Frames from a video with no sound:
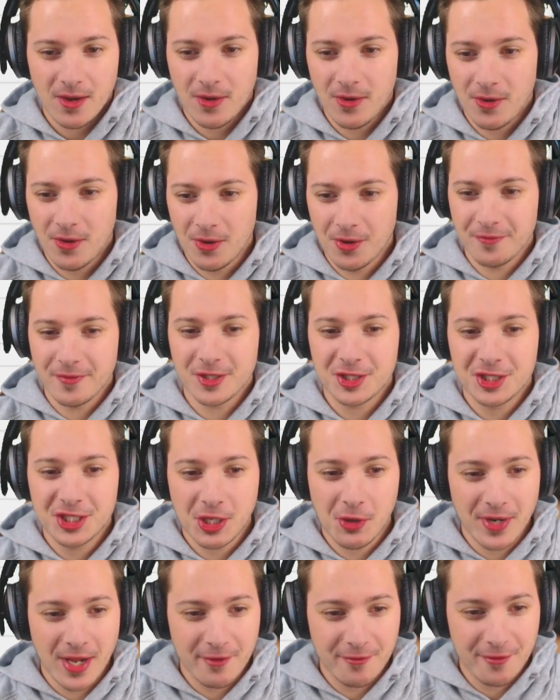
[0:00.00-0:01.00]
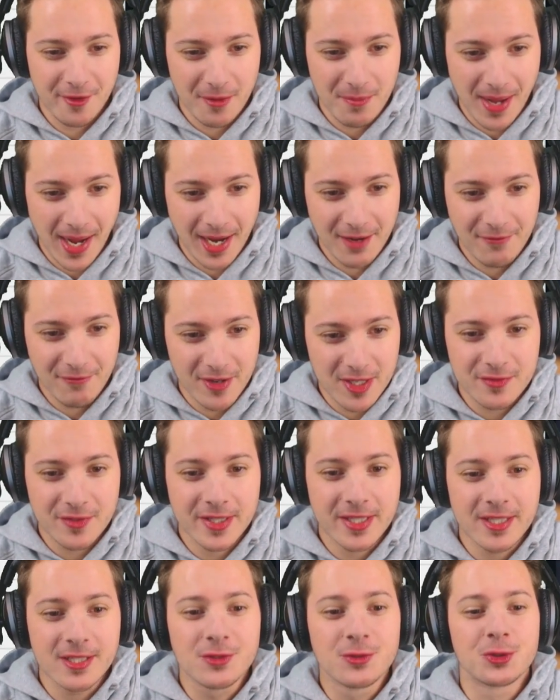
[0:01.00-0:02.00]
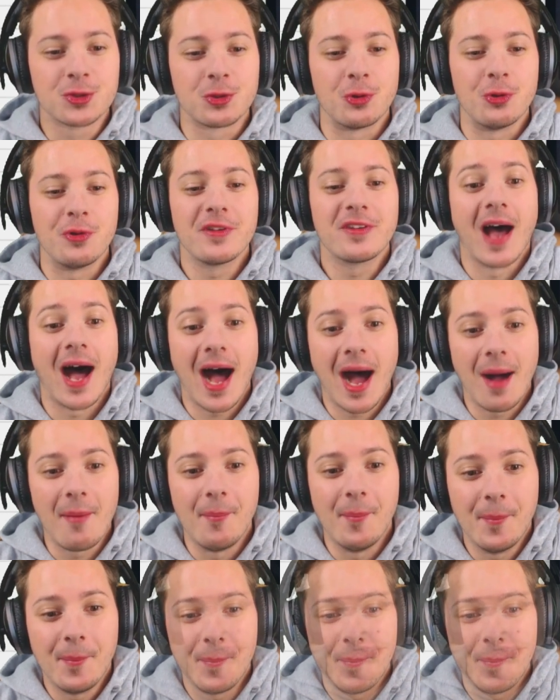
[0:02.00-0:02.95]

Und wir schauen einfach mal rein, was wir hier so Schönes haben.